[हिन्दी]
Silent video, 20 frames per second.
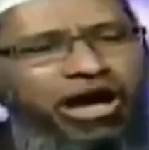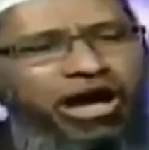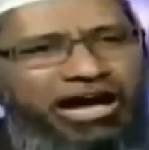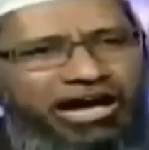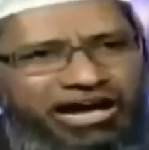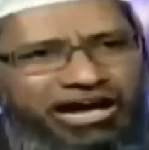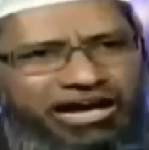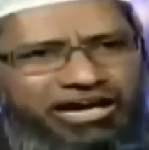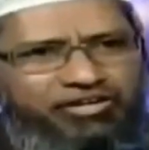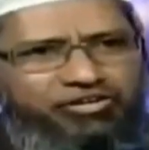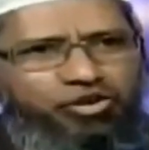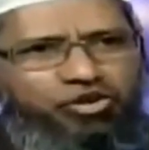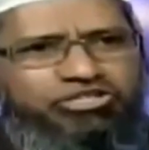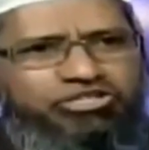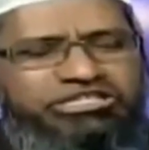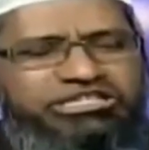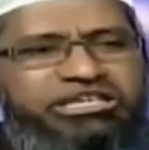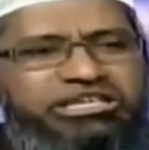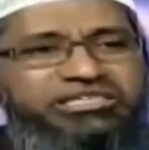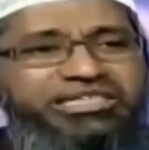तो अगर जो
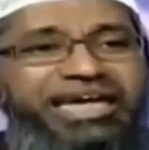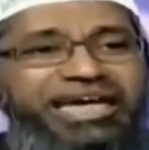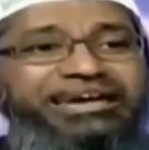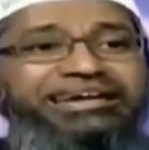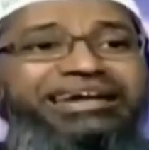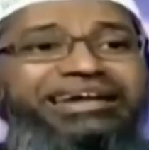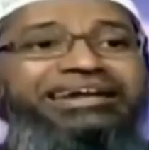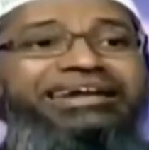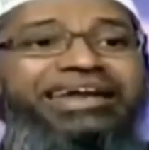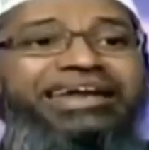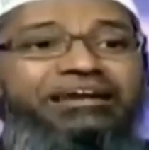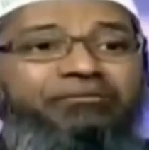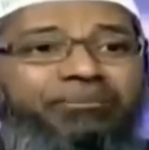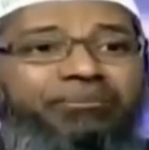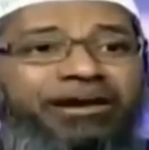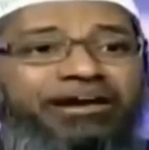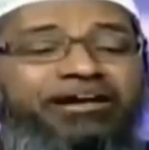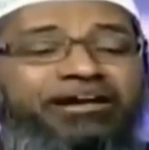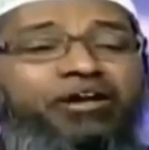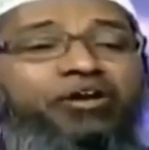चीज
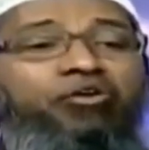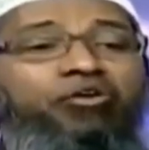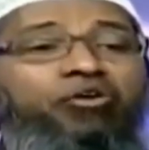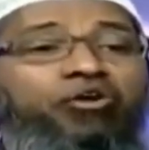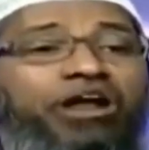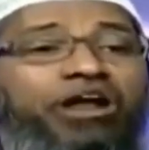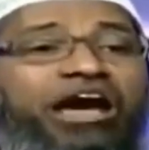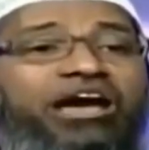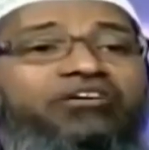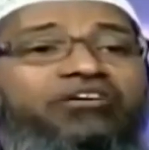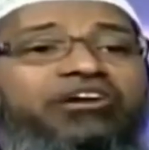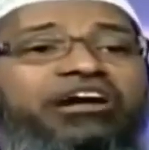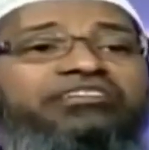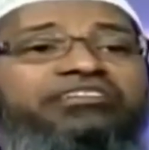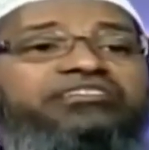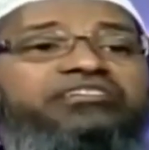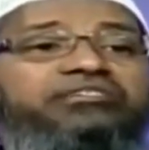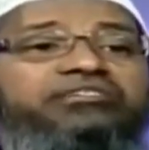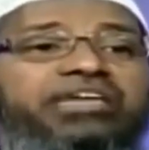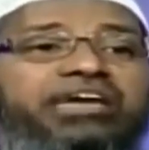एंटरटेनमेंट कुरान और
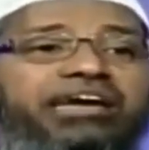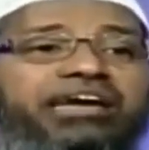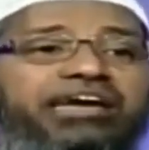हदीस